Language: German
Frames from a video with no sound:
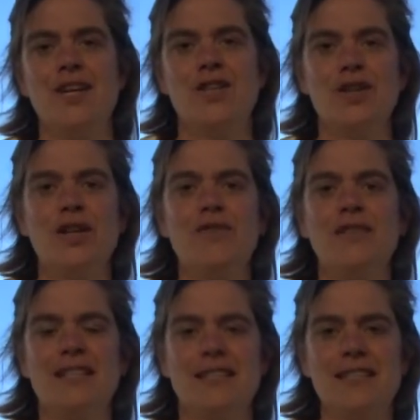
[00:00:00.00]
sondern wird
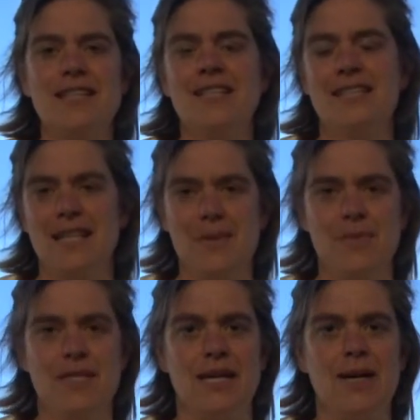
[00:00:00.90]
das Licht des
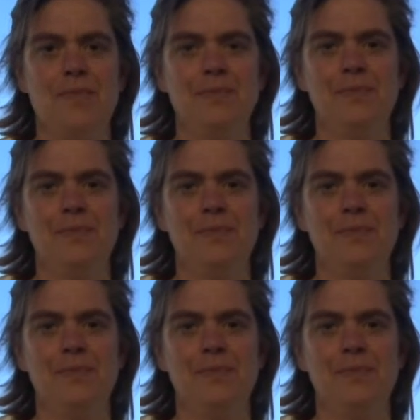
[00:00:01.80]
Lebens haben.